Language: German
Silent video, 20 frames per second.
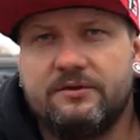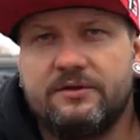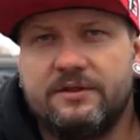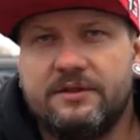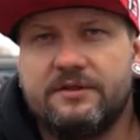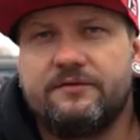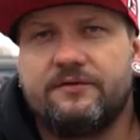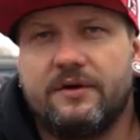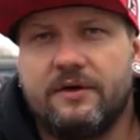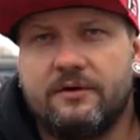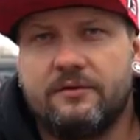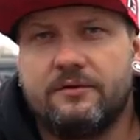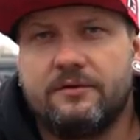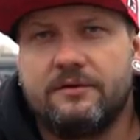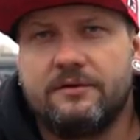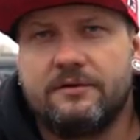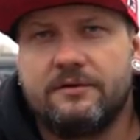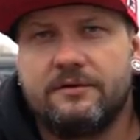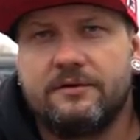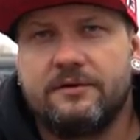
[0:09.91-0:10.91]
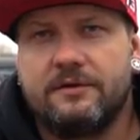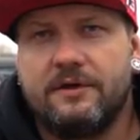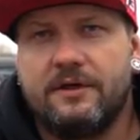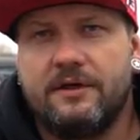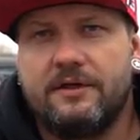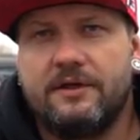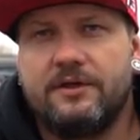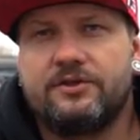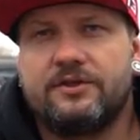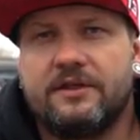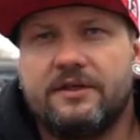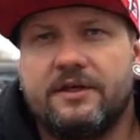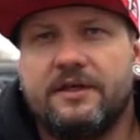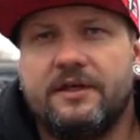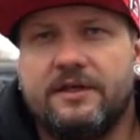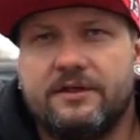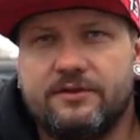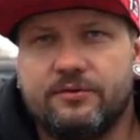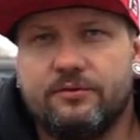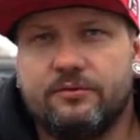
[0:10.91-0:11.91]
und diese Frau in den Stand der
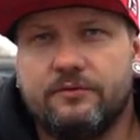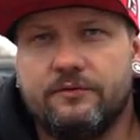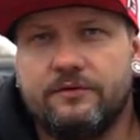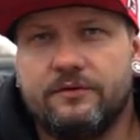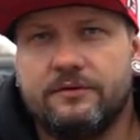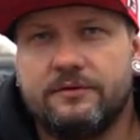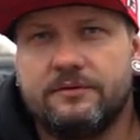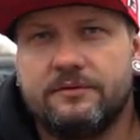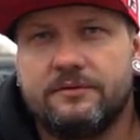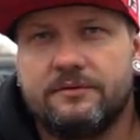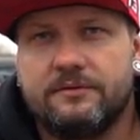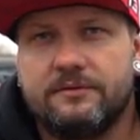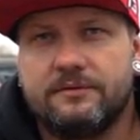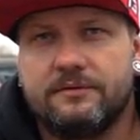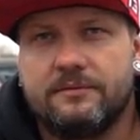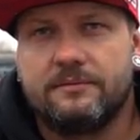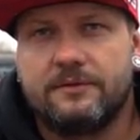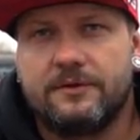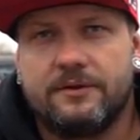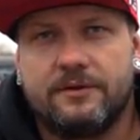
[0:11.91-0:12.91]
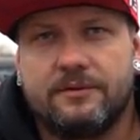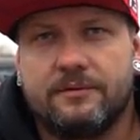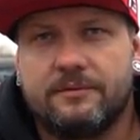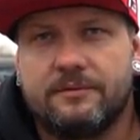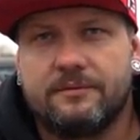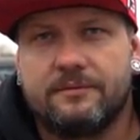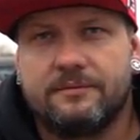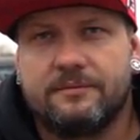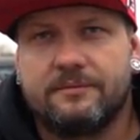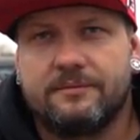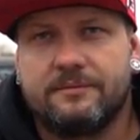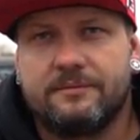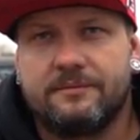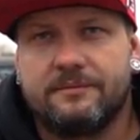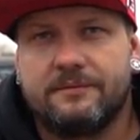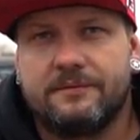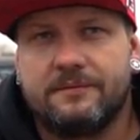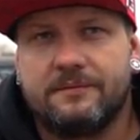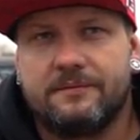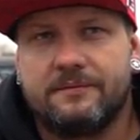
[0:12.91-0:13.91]
Ehe zu rufen. Nicht?
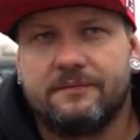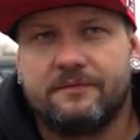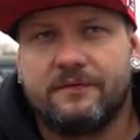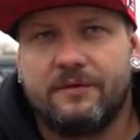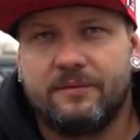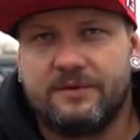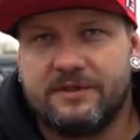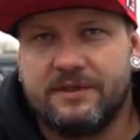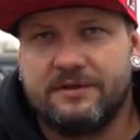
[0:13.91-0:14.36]
Fangen wir es